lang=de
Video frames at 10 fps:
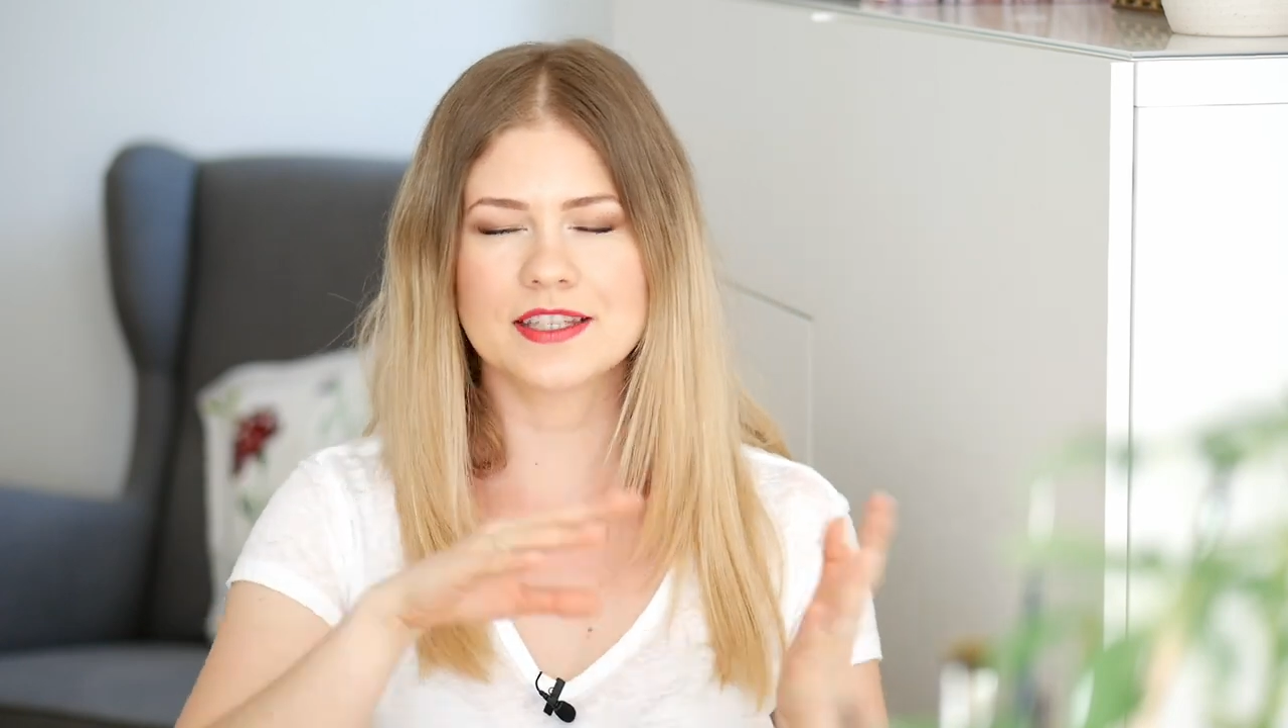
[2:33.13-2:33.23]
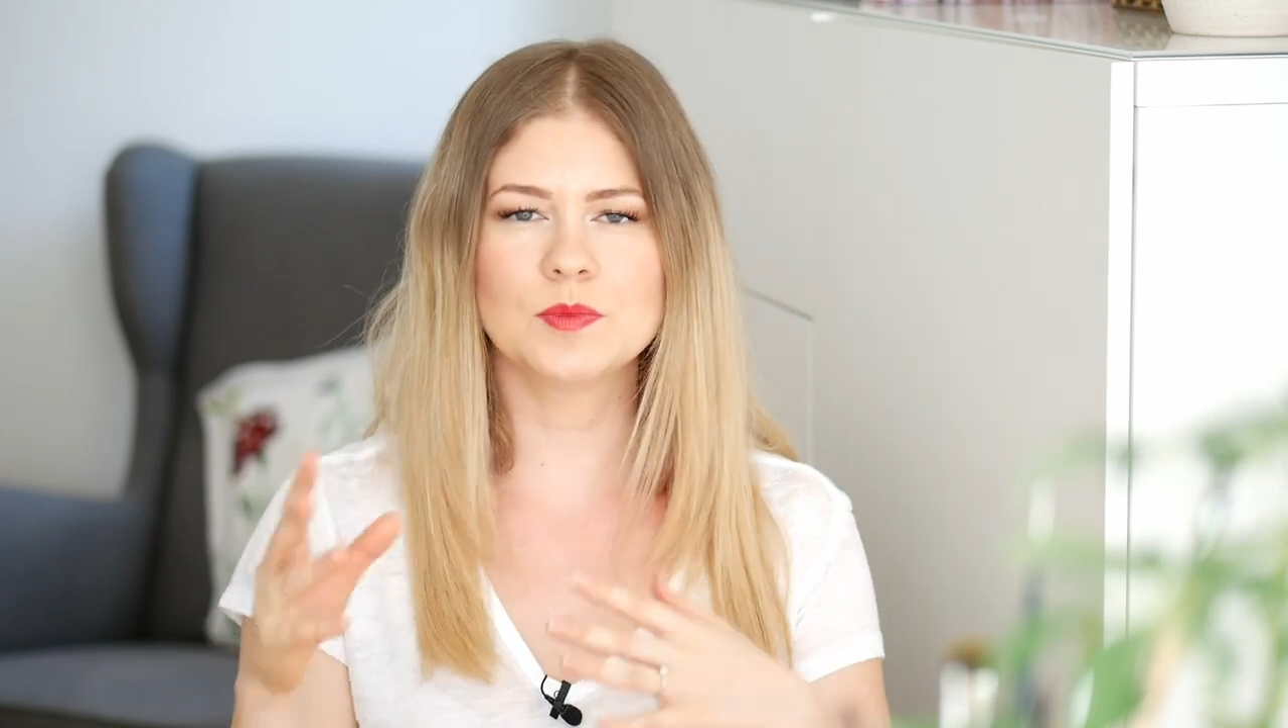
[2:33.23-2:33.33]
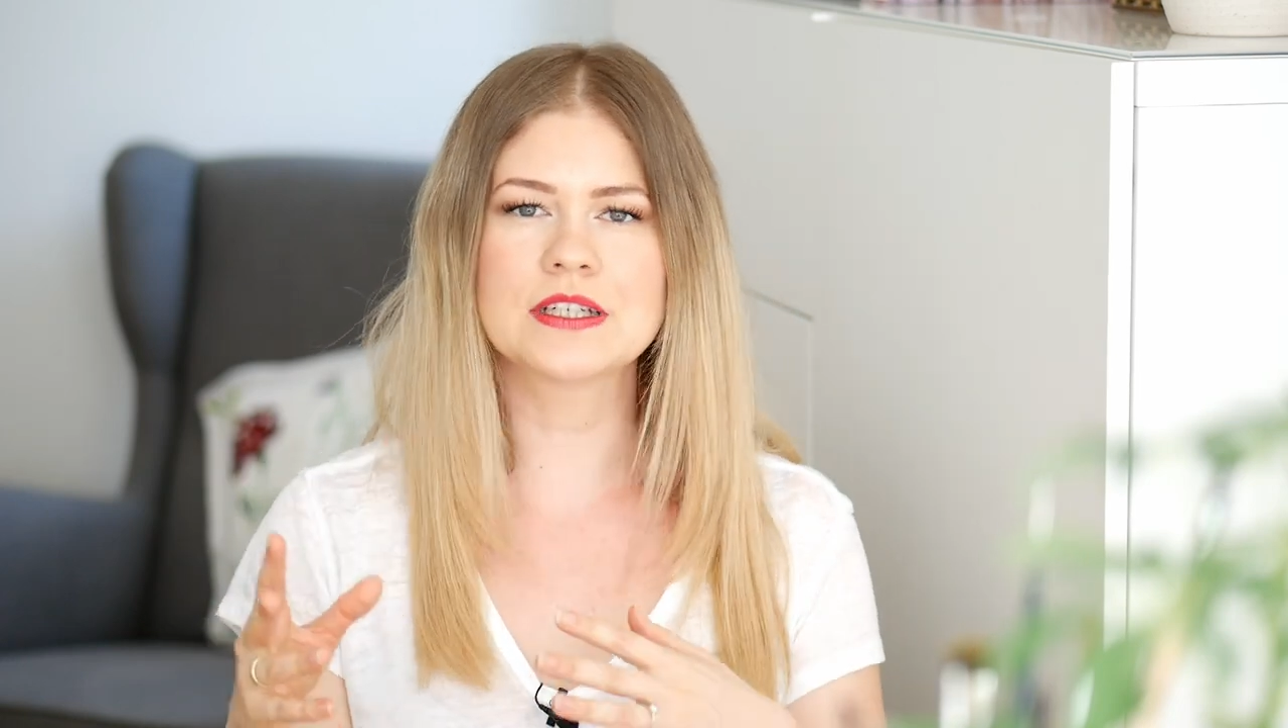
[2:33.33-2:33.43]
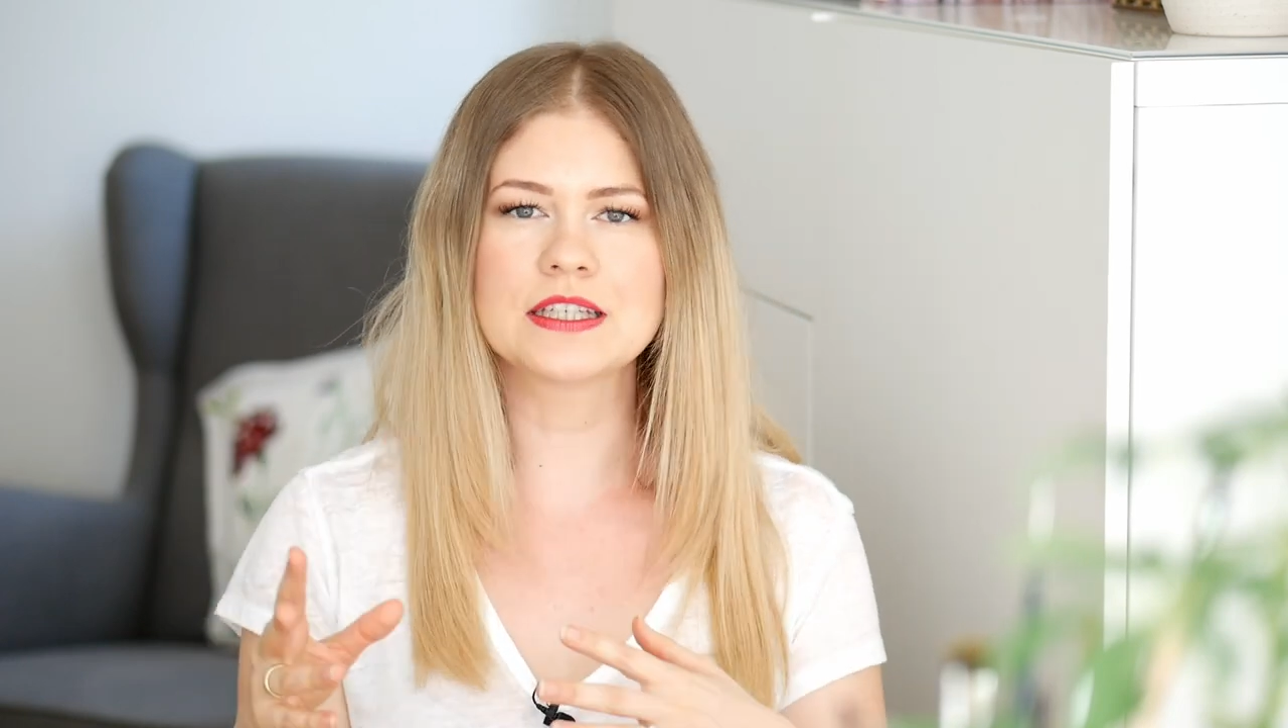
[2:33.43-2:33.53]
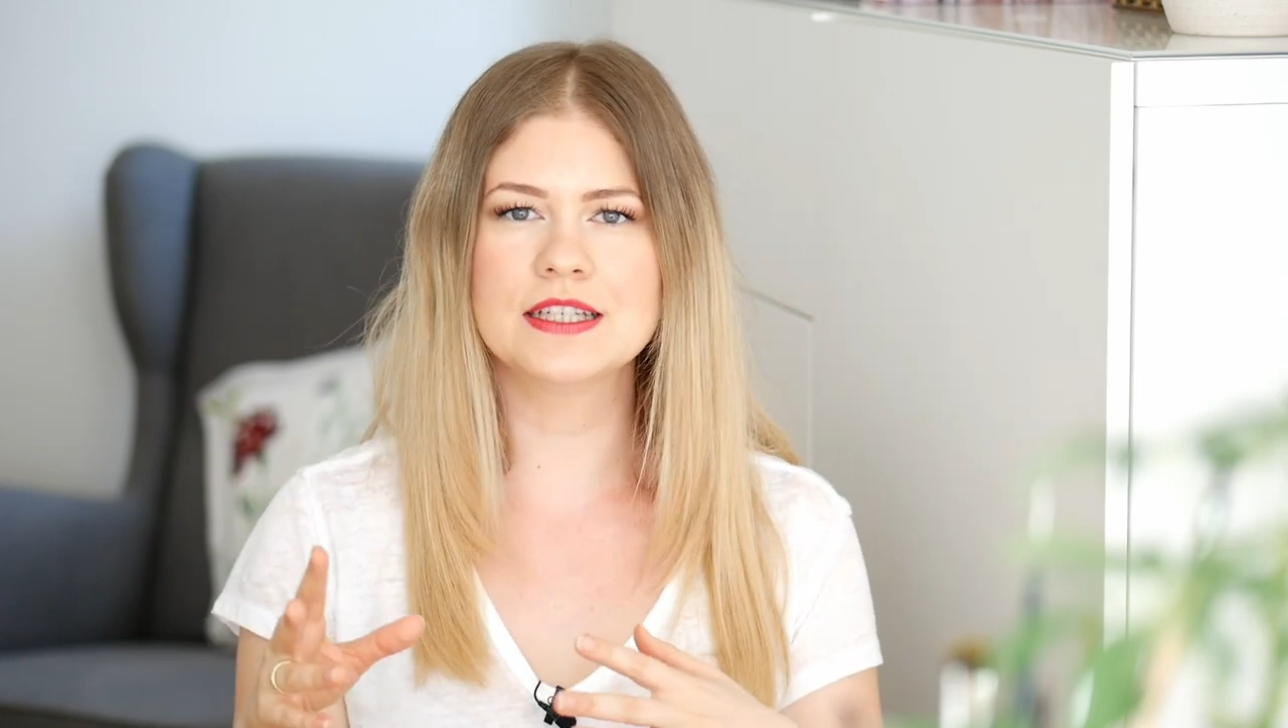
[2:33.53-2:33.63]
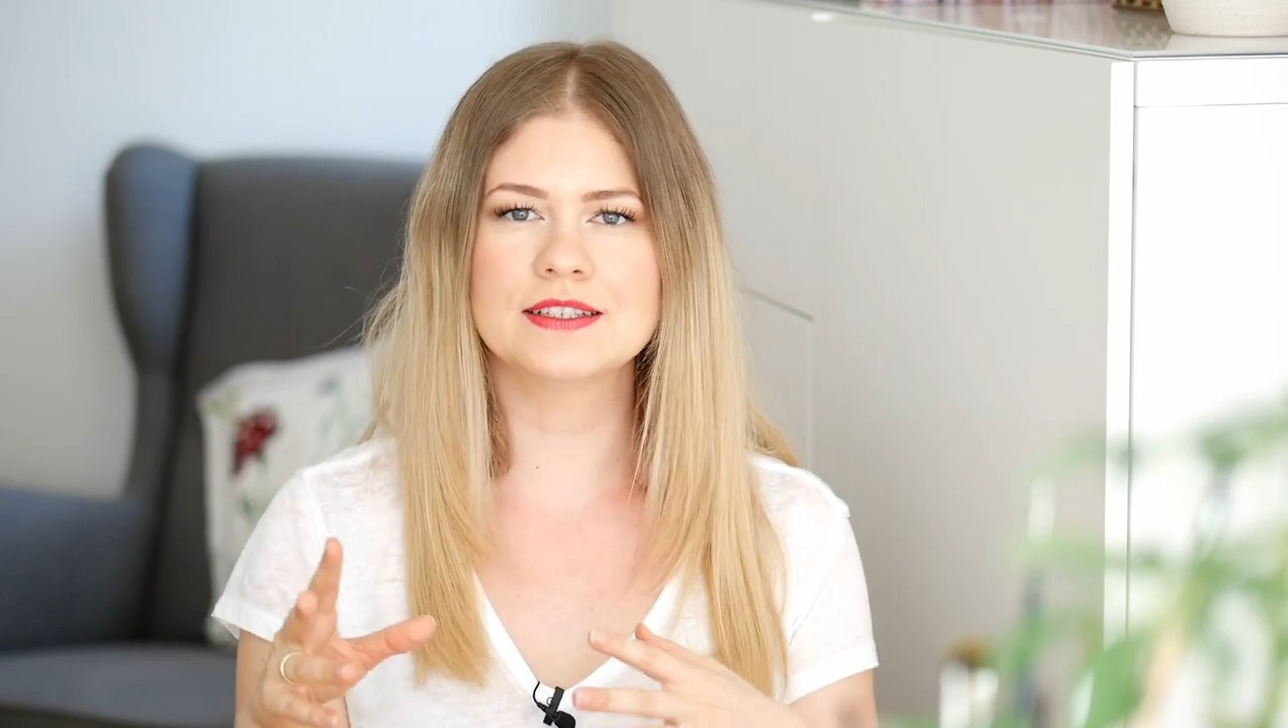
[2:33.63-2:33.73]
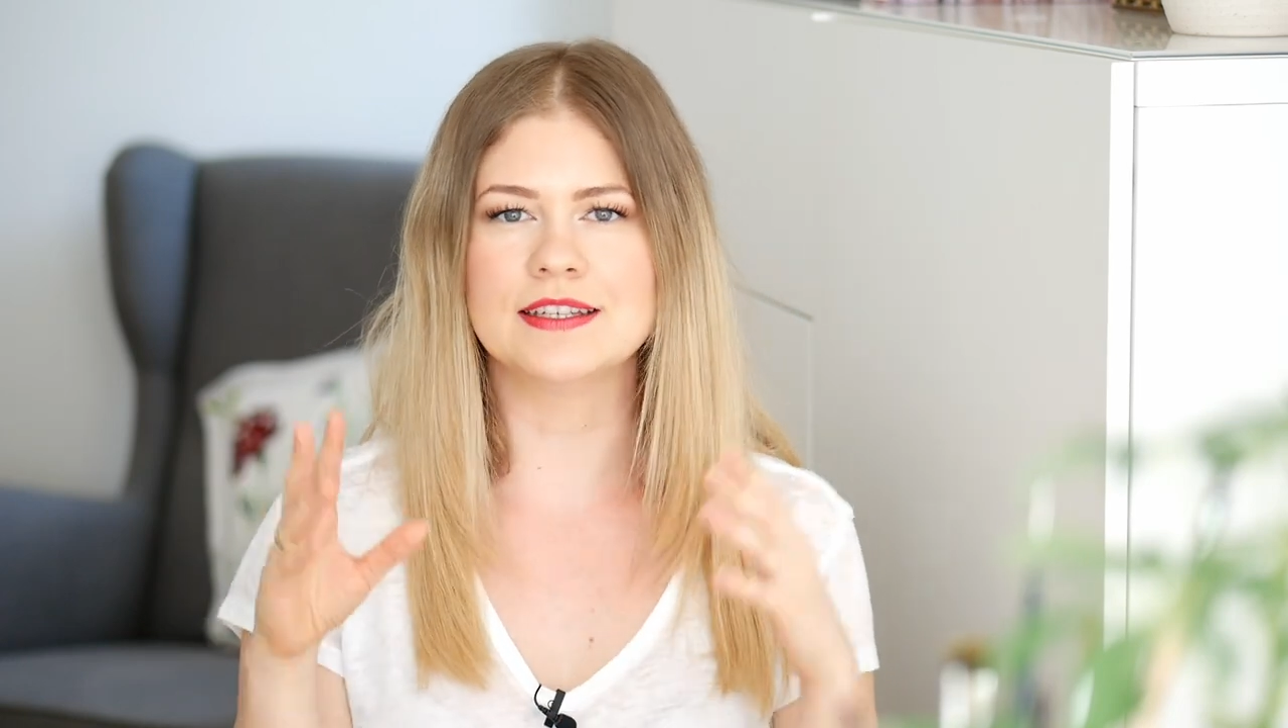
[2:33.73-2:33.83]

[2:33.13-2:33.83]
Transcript: dem Krieg